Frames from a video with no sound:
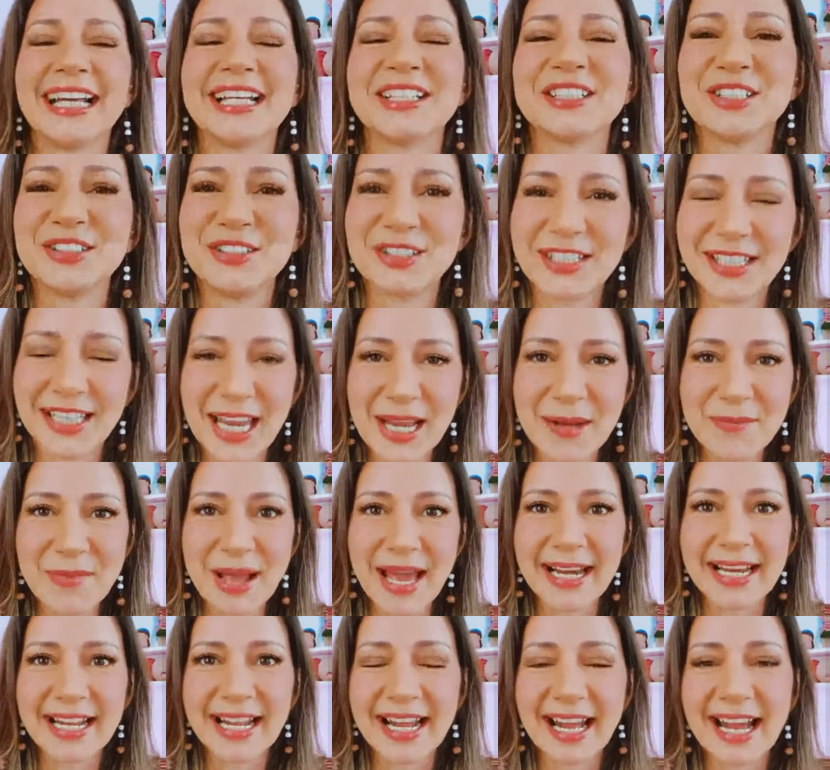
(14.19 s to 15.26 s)
que a gente tem
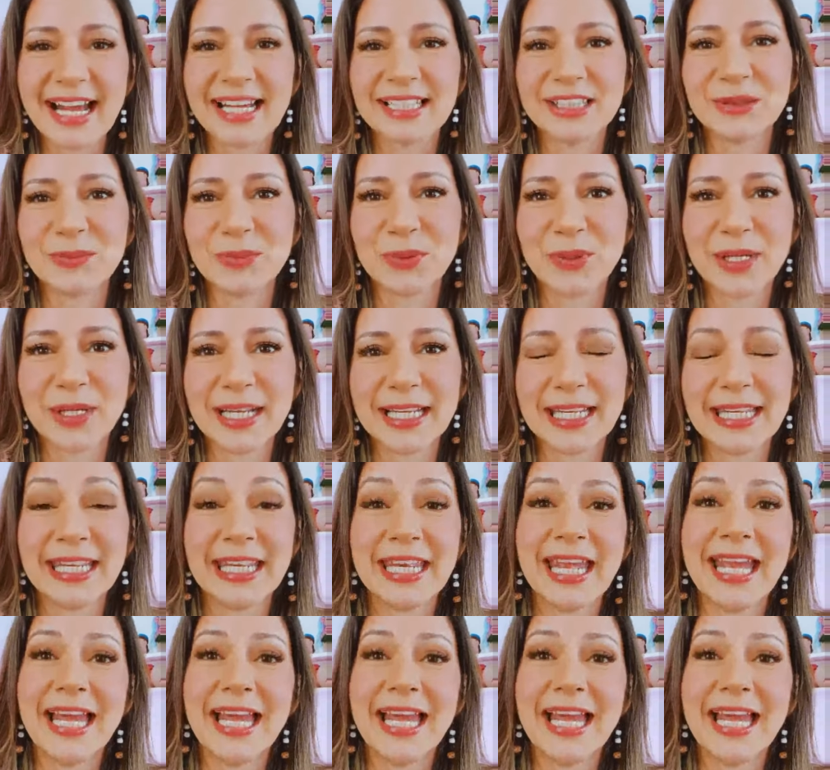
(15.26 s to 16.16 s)
marcado por aqui.